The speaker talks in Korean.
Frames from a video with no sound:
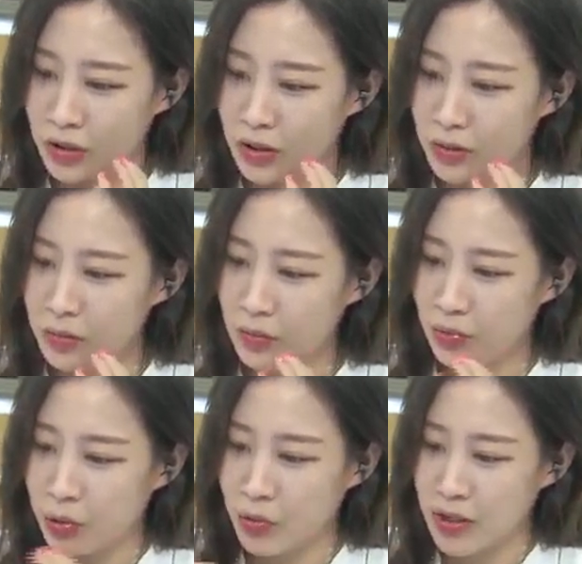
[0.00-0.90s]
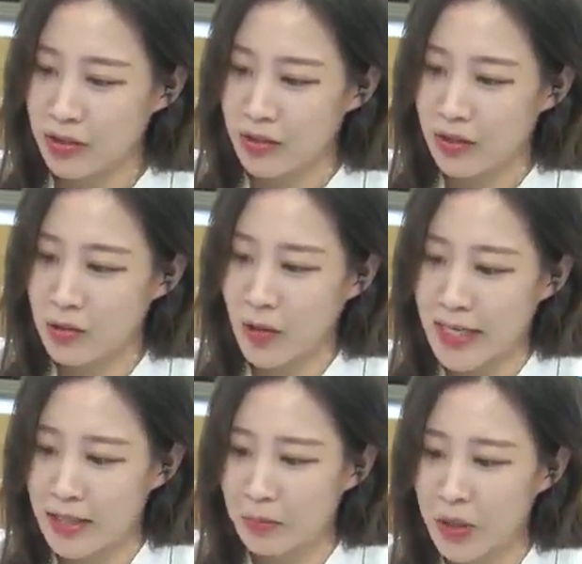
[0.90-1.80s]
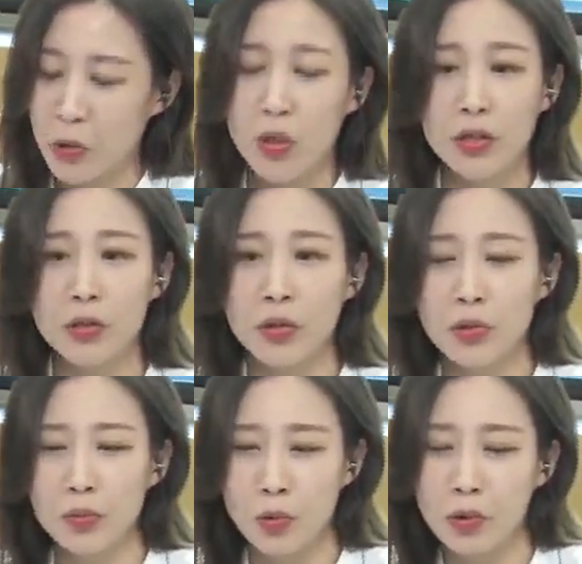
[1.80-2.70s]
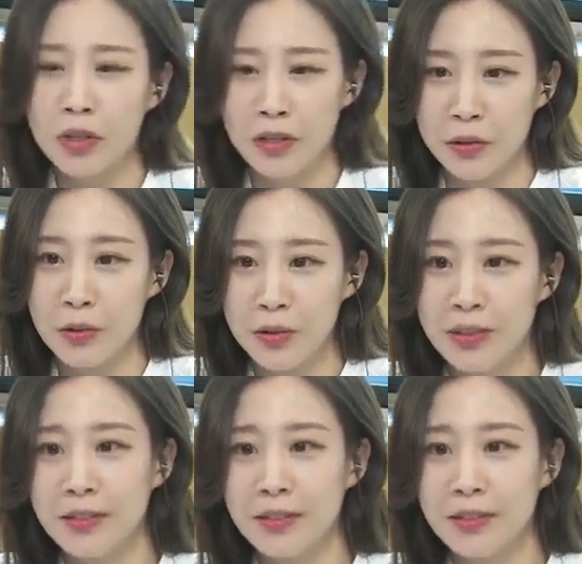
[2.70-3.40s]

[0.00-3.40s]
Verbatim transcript: 지금 네. 부동산 시장에서 가장 필요한 건 뭘까요?